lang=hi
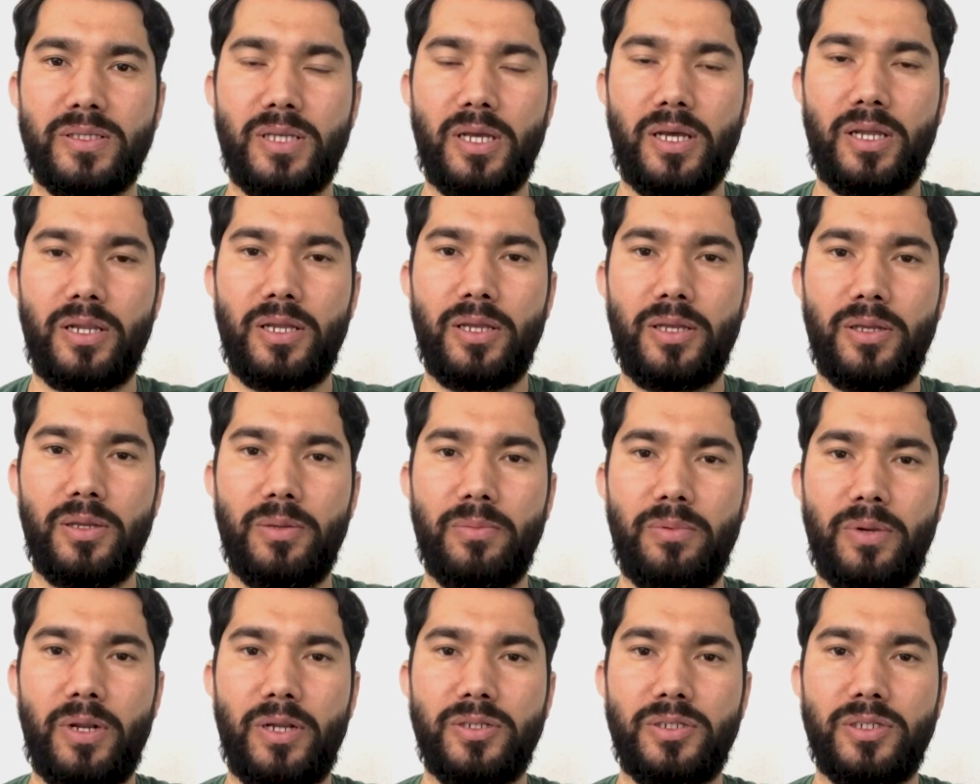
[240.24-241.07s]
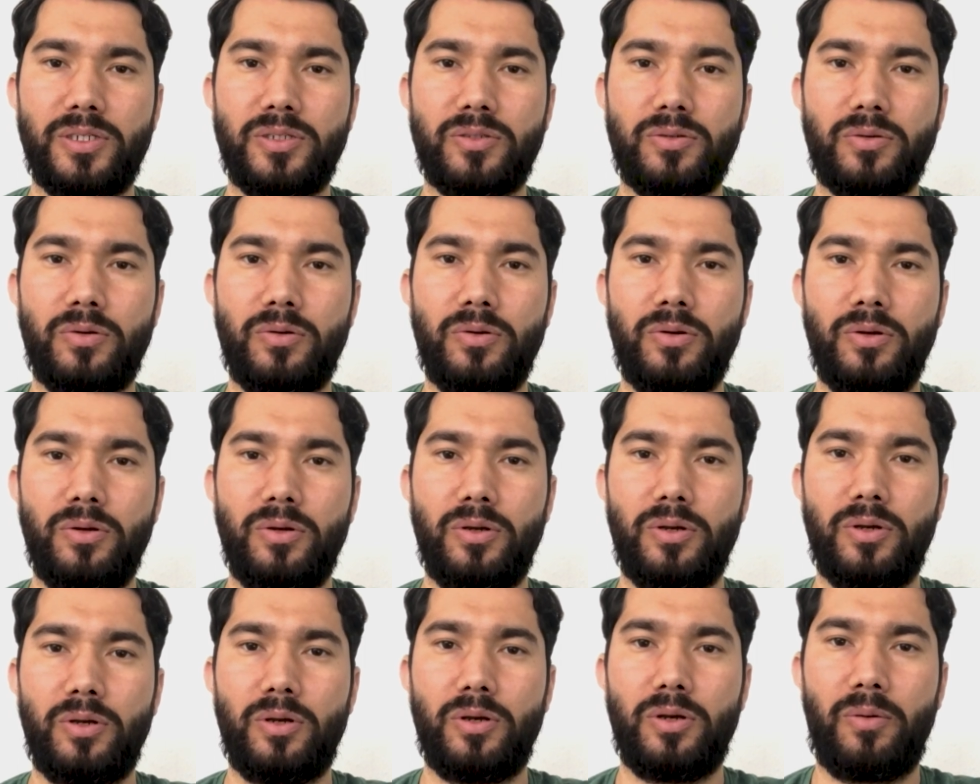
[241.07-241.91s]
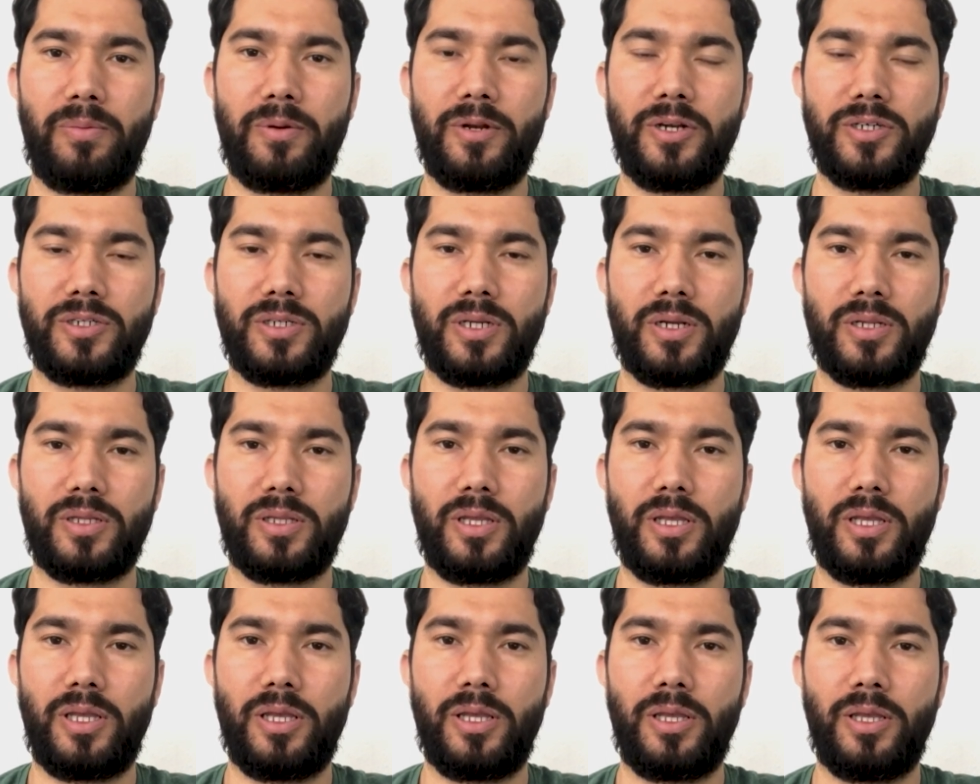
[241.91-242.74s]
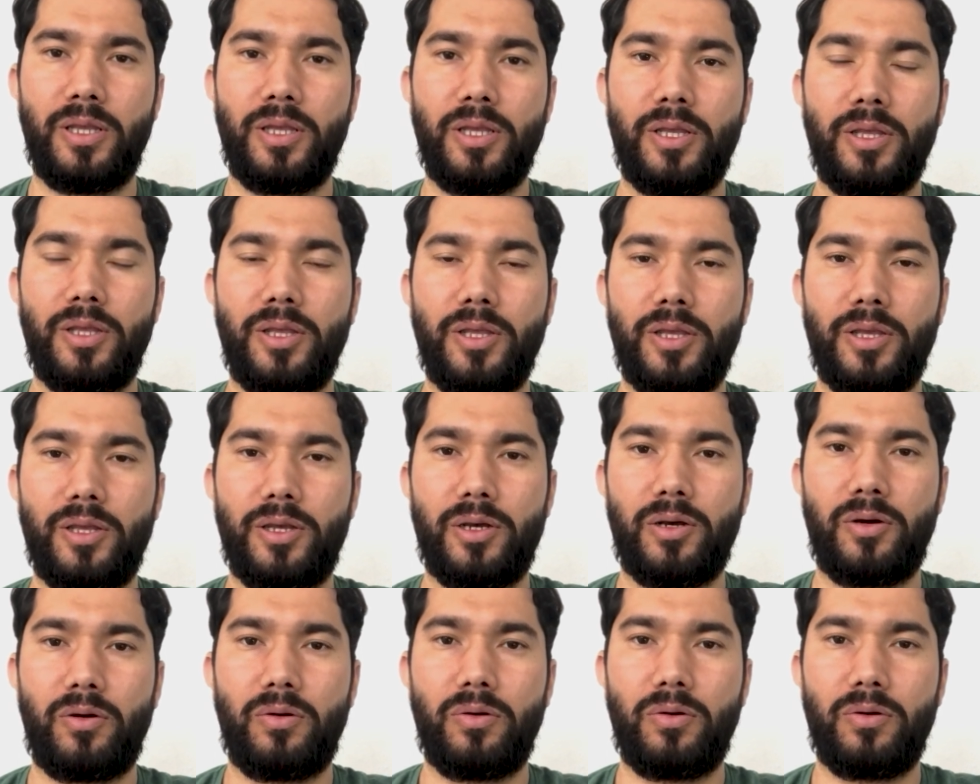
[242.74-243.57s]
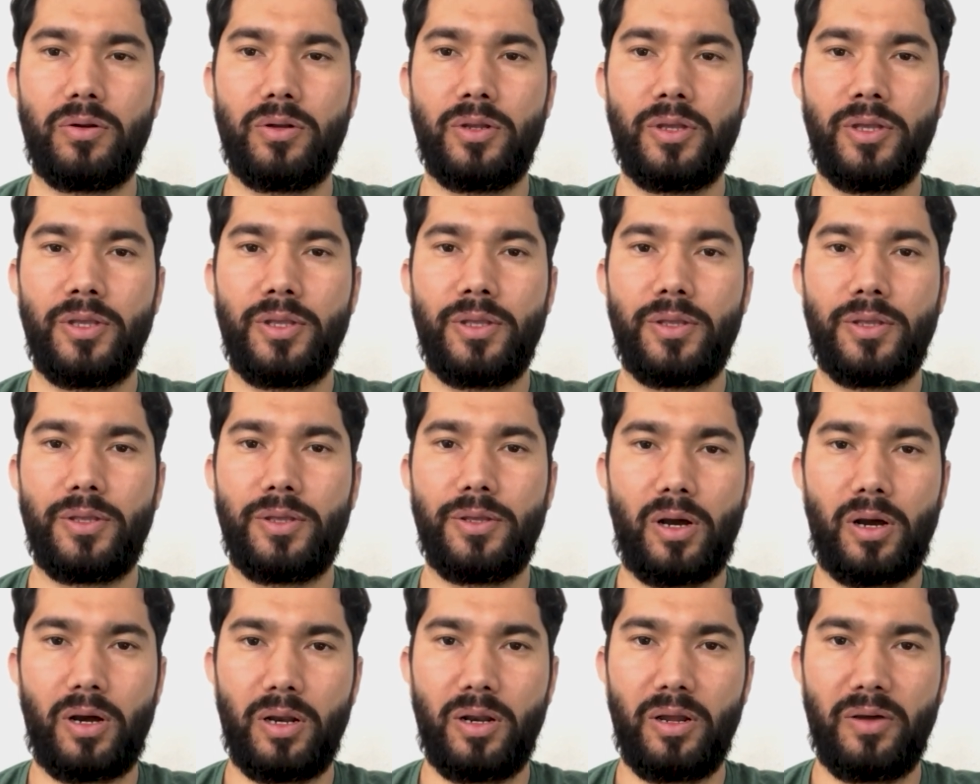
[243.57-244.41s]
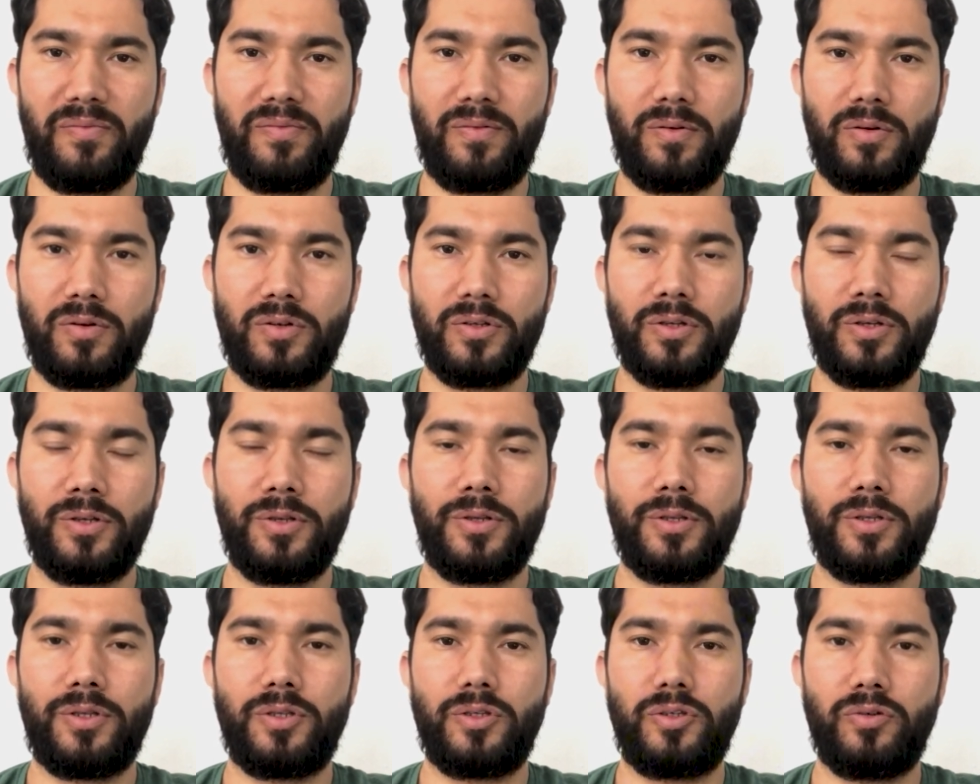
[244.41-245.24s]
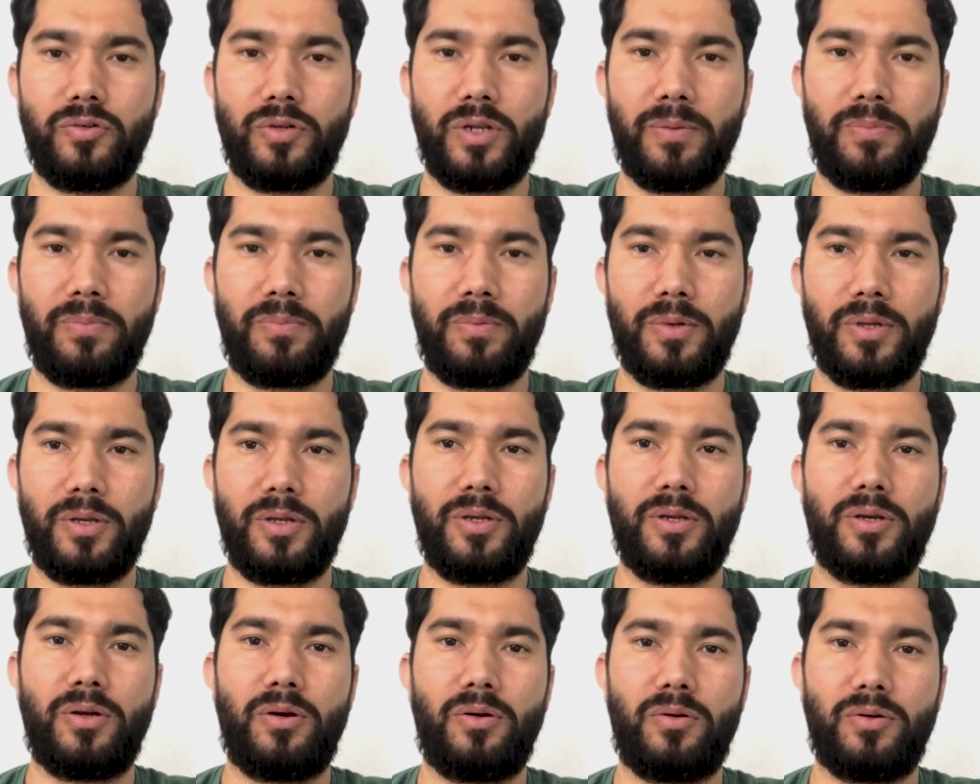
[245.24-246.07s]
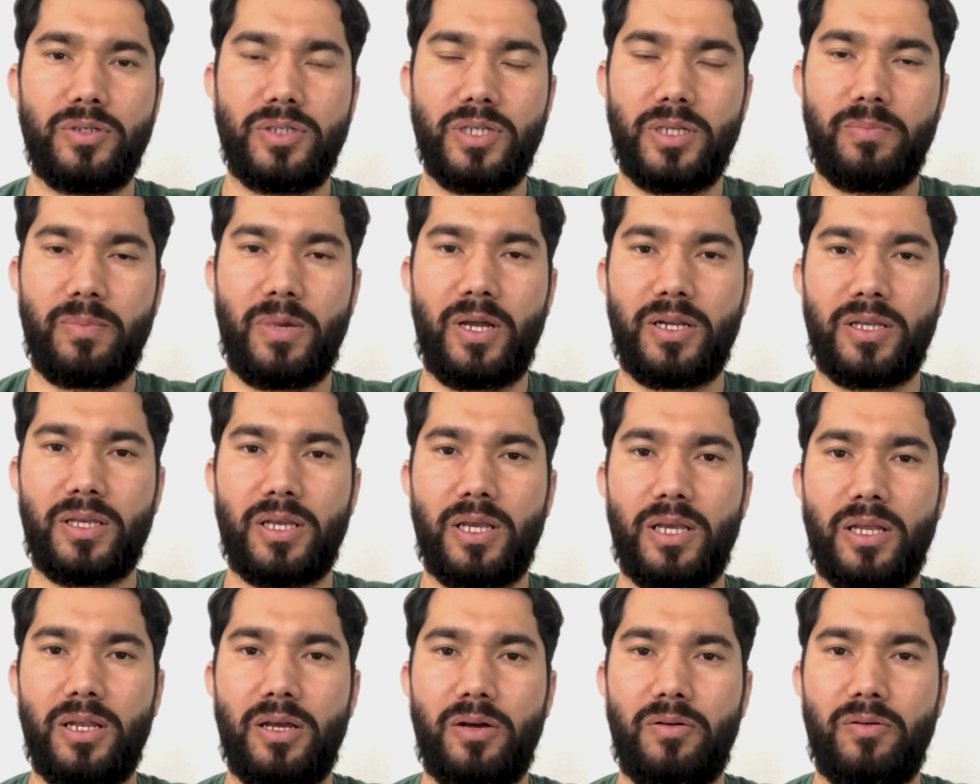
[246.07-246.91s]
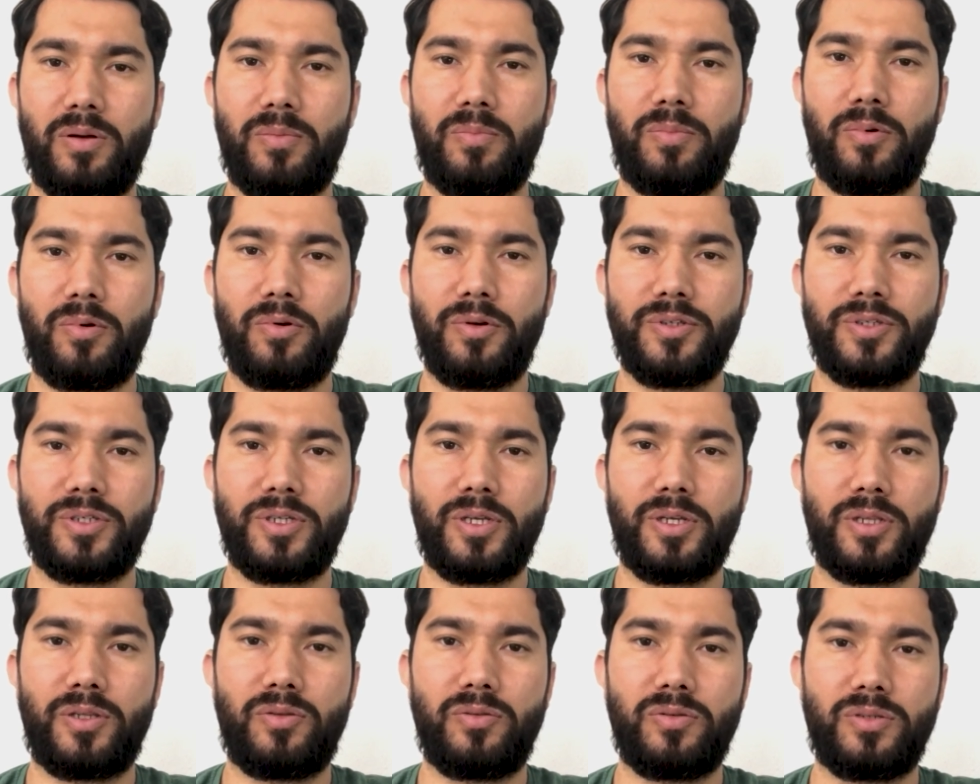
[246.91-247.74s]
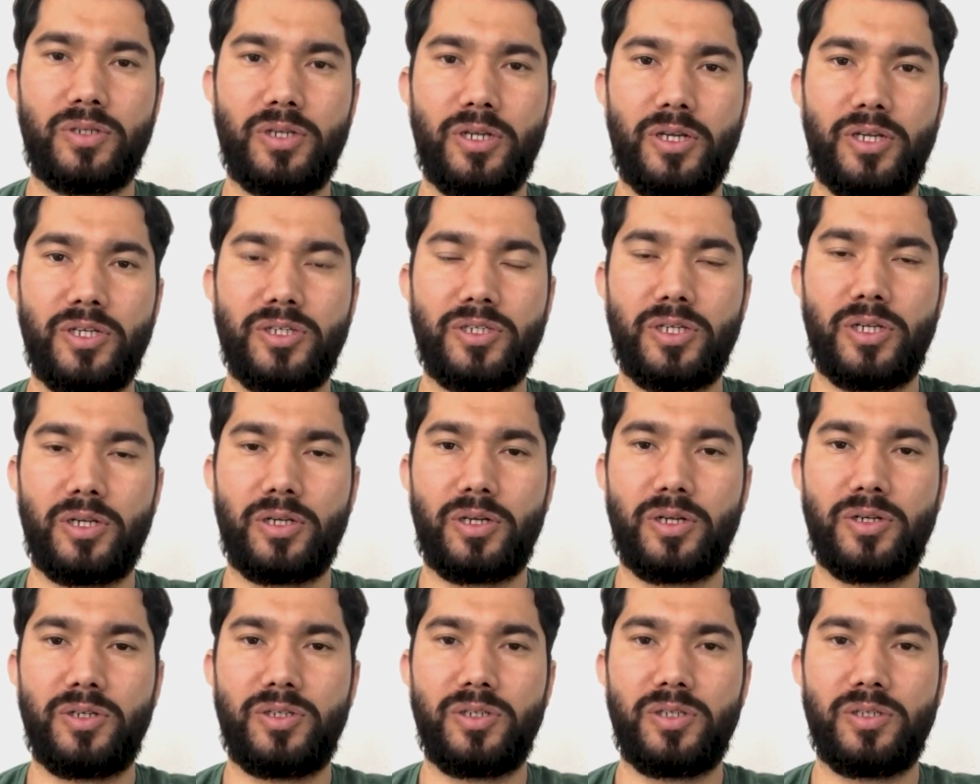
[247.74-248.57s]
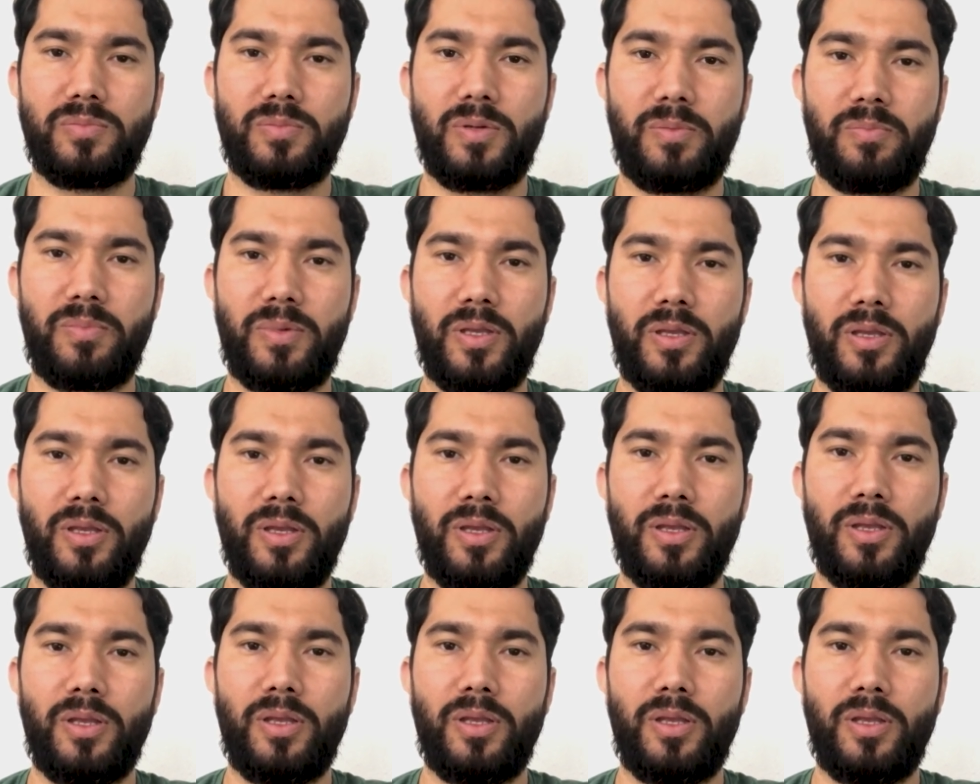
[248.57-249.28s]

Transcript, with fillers: सारे ब्रांचेस को ऑपरेट करते हैं और ओला फूड यूरोप और डेनमार्क के अलावा बहुत से दूसरे एशियन कंट्रीज़ में भी